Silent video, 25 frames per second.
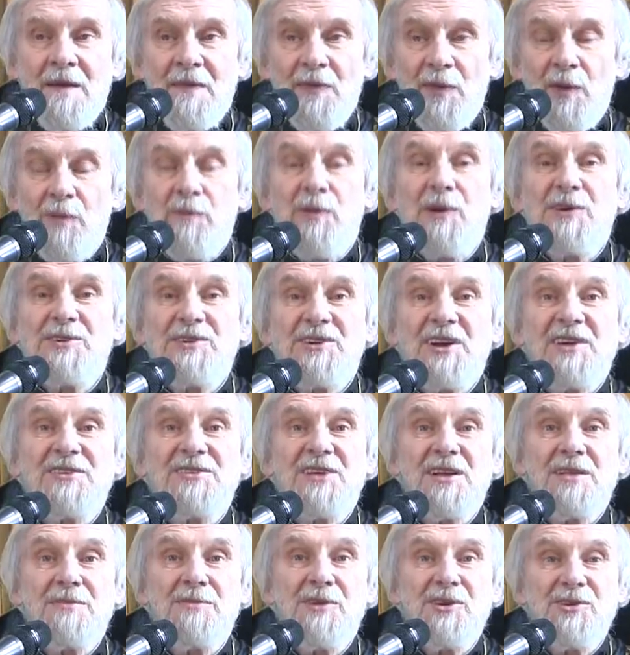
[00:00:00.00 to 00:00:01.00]
Но Бог
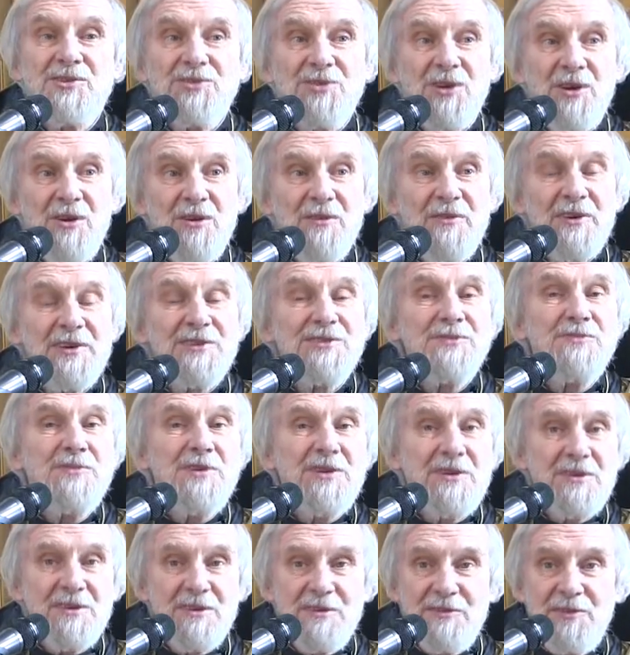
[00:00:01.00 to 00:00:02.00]
сказал Моисею,
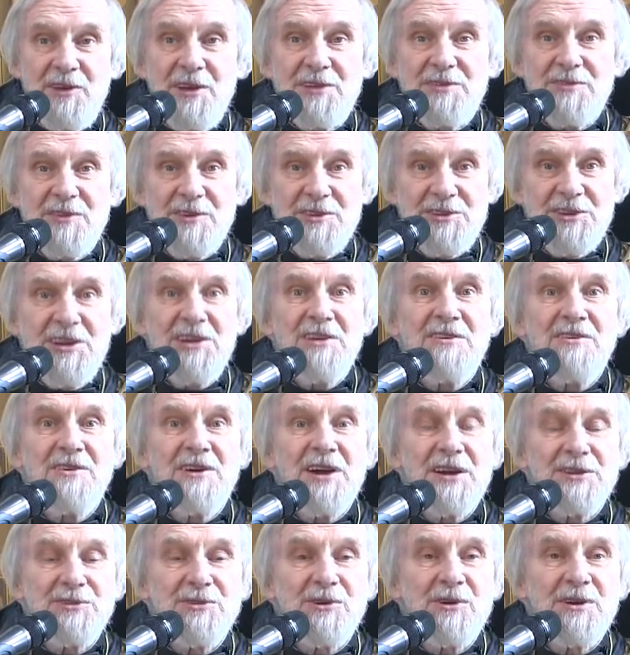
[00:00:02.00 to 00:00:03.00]
возьми ветви
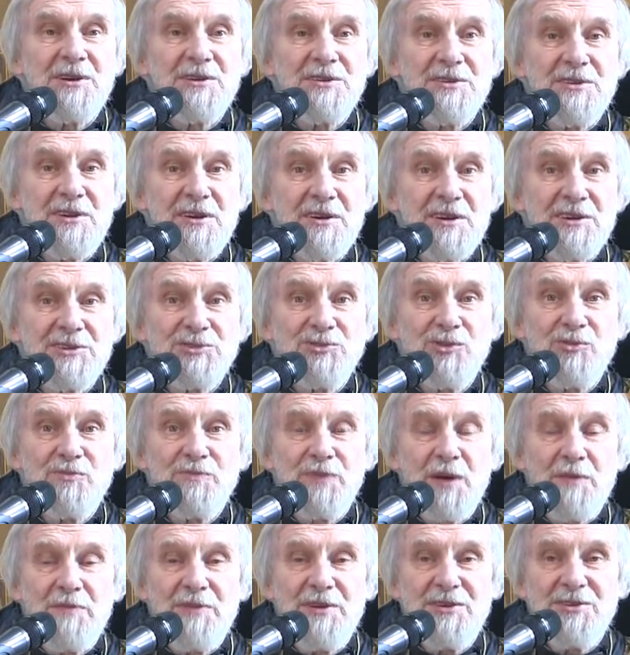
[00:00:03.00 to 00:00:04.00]
дерева, которые растут
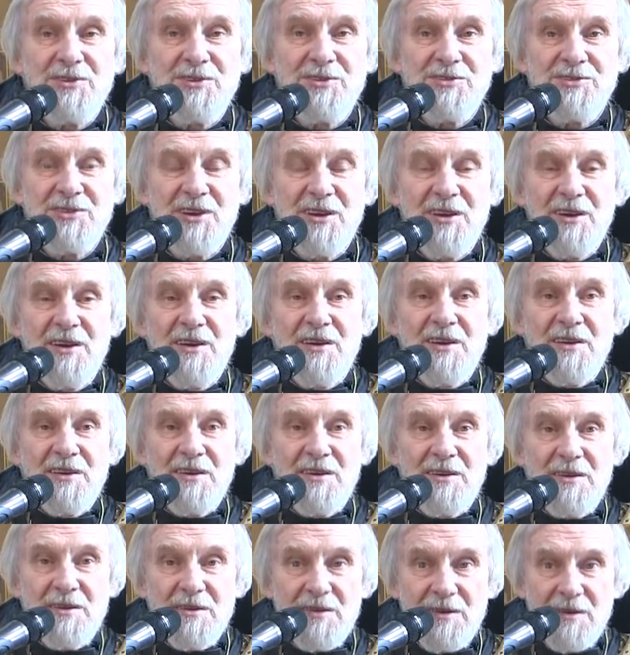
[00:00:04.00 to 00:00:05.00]
поблизости,
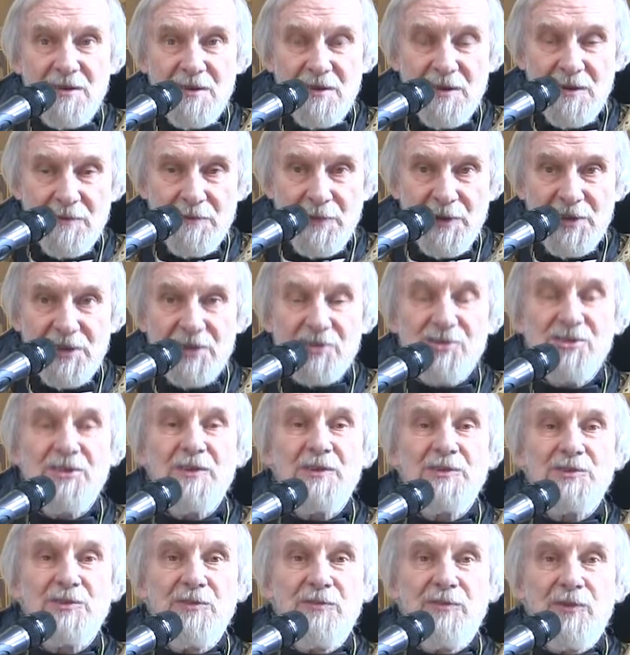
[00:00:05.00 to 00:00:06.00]
и положи
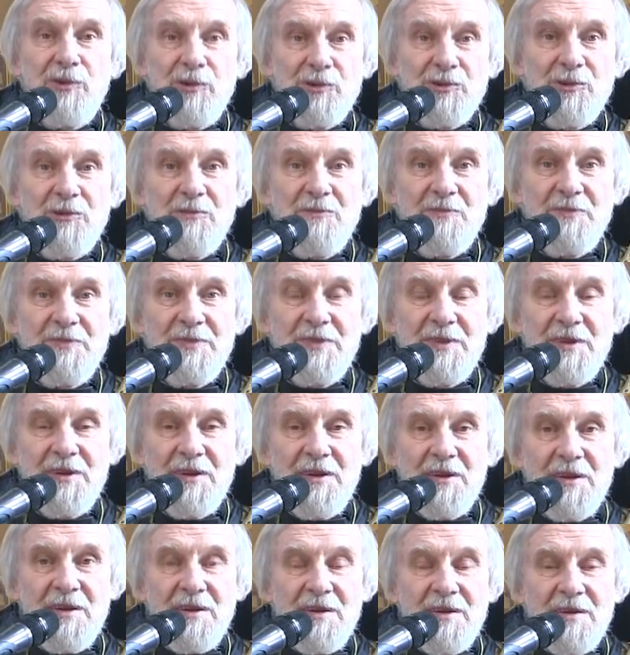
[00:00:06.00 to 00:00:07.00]
эту воду.
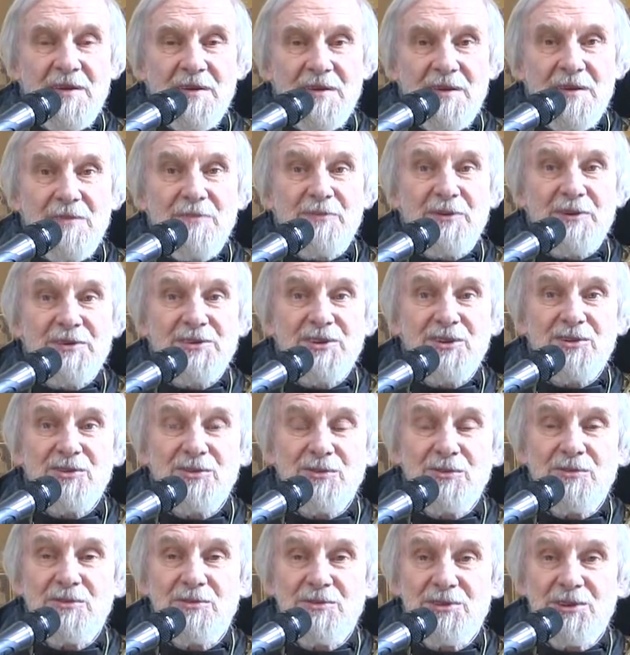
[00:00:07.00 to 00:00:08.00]
И
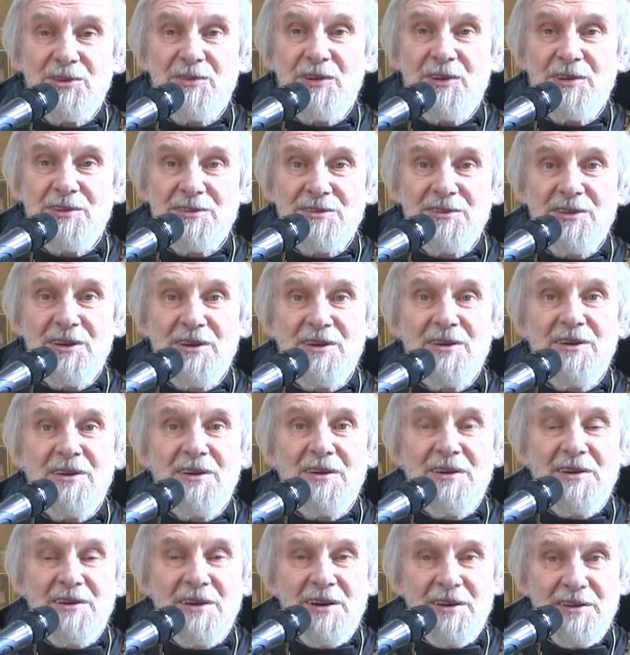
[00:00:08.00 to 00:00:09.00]
произошло удивительное
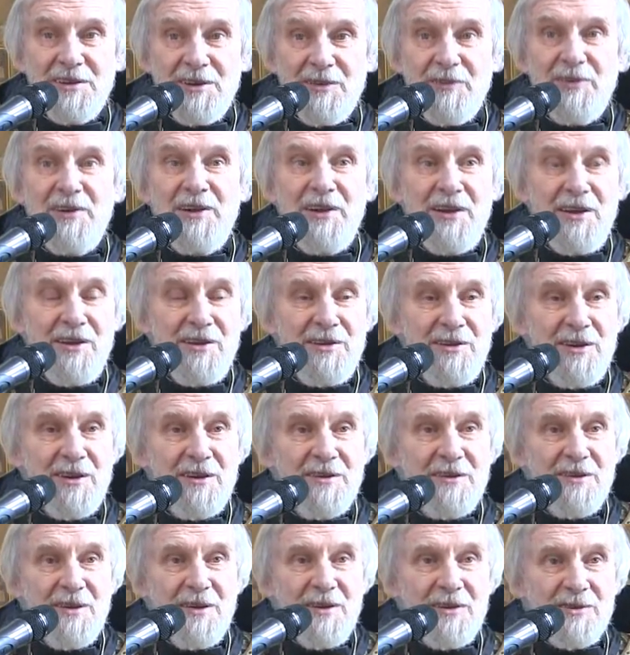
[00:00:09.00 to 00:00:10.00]

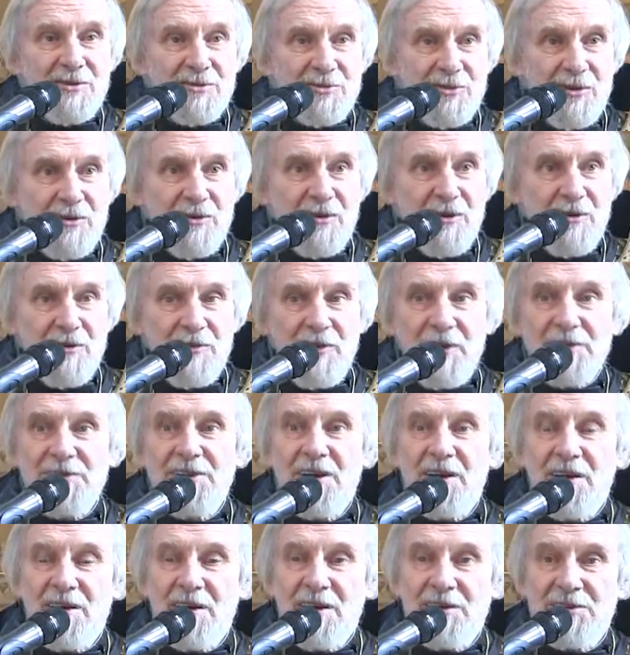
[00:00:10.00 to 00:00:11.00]
явление, что
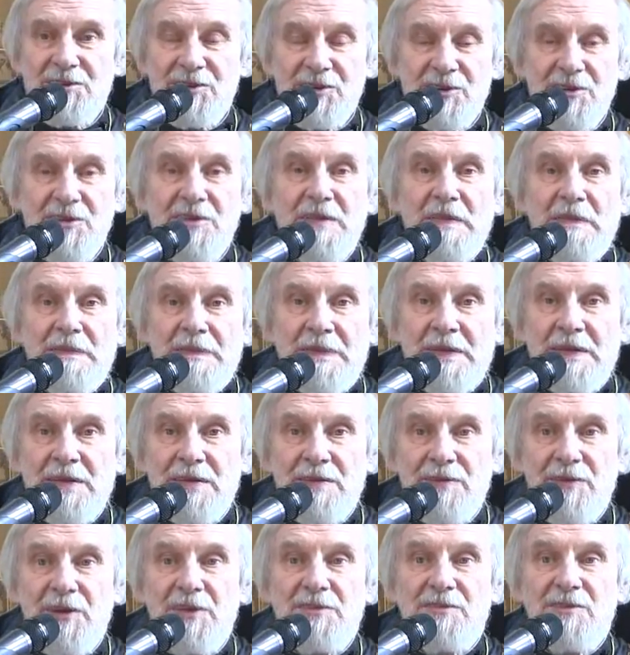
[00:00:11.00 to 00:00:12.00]
вода, эти
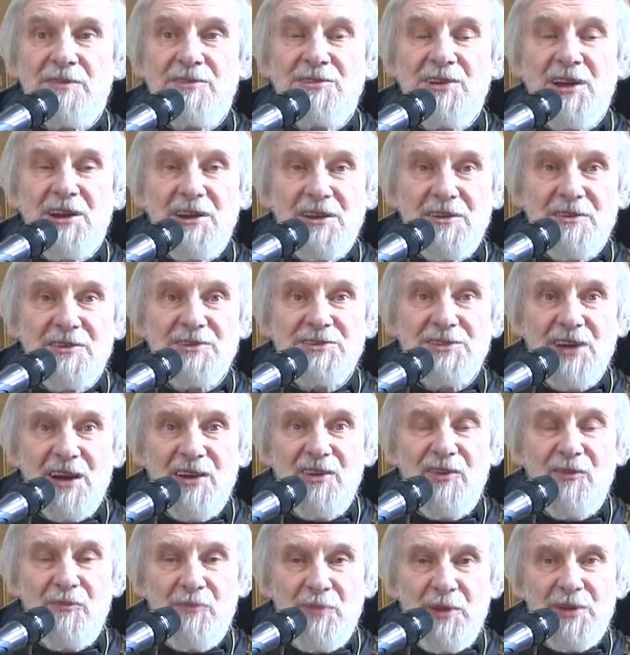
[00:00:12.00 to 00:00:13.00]
ветви деревьев
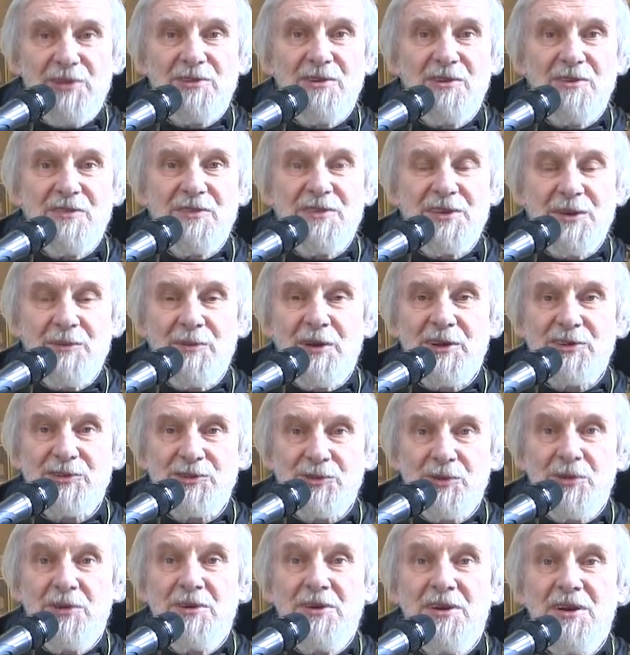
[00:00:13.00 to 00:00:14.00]
стали впитывать в себя
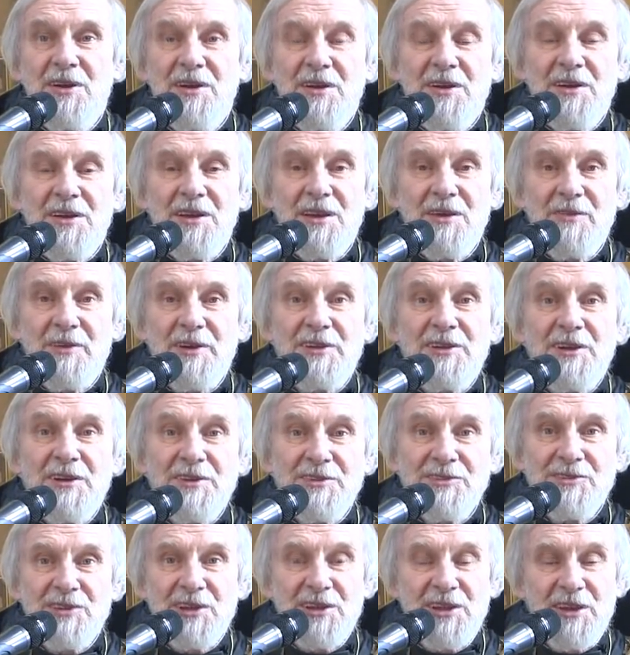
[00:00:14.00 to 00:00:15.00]
соль, и
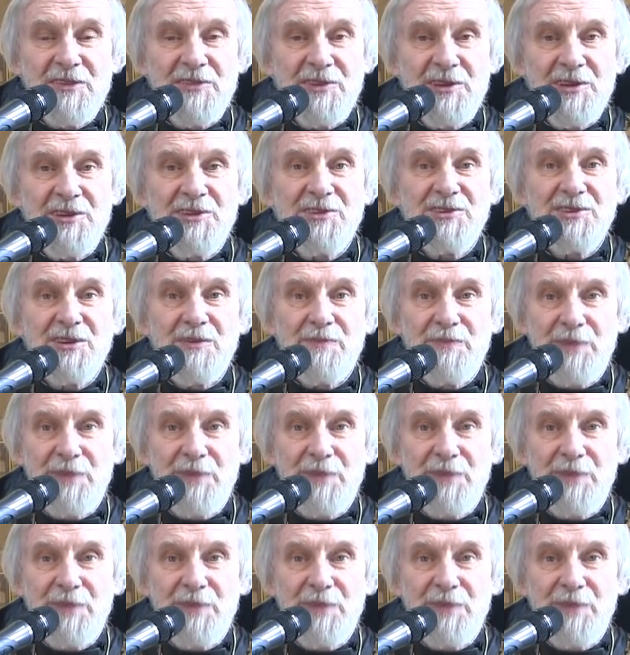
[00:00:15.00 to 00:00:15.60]
вода становилась